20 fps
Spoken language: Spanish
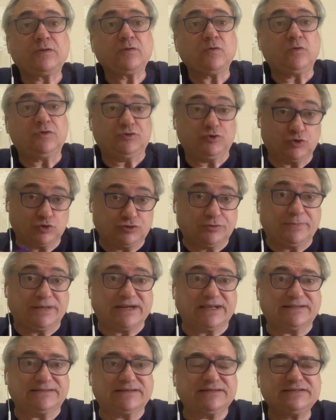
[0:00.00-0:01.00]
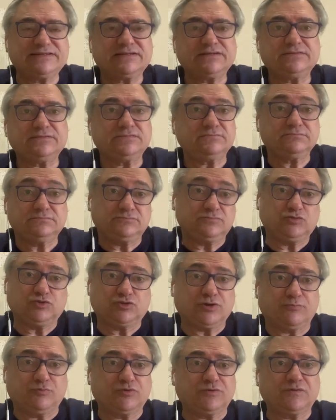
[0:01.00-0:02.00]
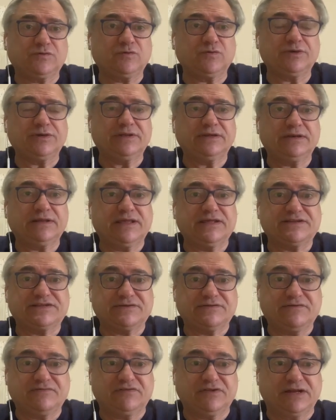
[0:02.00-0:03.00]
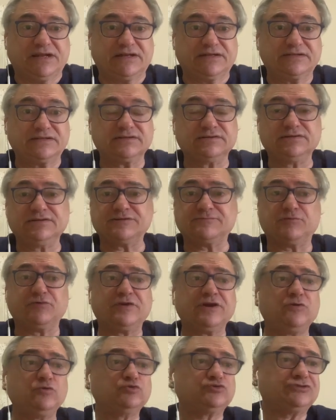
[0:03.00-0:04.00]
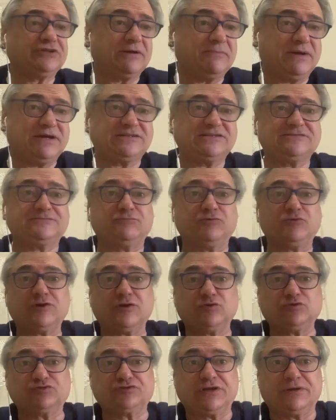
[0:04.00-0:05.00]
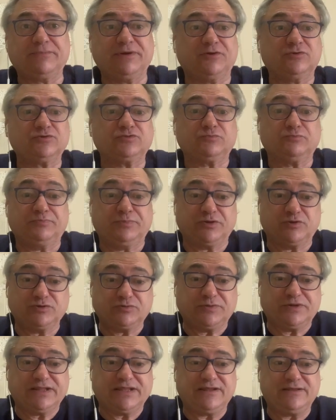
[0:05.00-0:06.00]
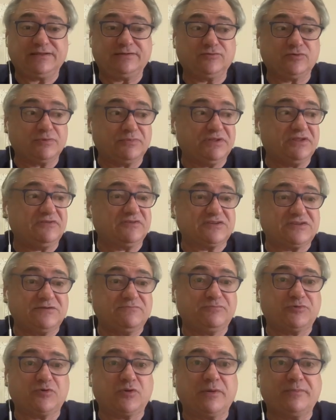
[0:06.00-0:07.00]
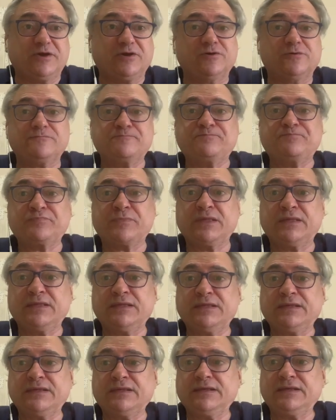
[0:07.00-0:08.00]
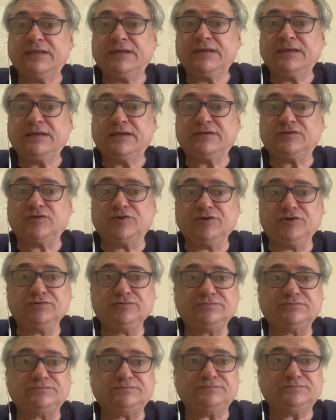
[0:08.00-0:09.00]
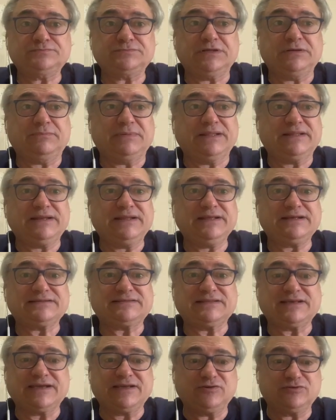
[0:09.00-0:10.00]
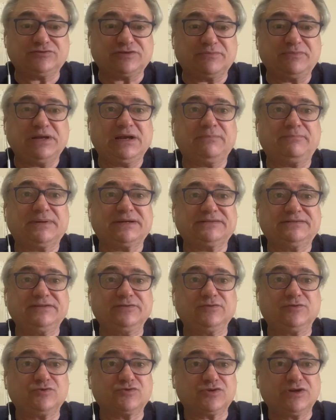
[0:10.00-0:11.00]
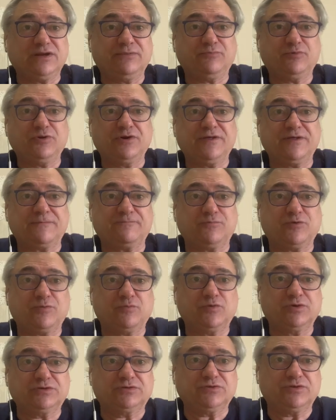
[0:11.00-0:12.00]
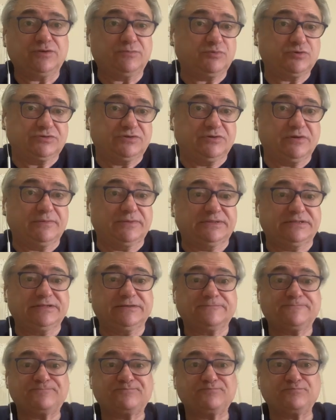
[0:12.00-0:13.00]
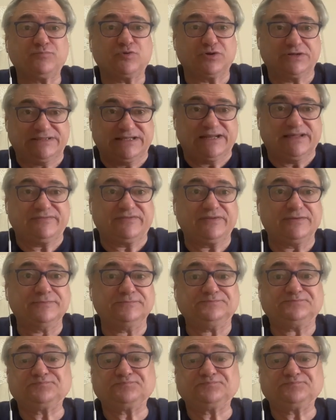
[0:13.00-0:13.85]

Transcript: cuando no te marca tres, los ha puesto en, semifinales. Les podrá gustar más, les podrá gustar menos, pero es verdad lo que me dice siempre un amigo. Antonio, al Madrid hasta que no termina el partido no se le puede dar por muerto deportivamente, porque te la hace.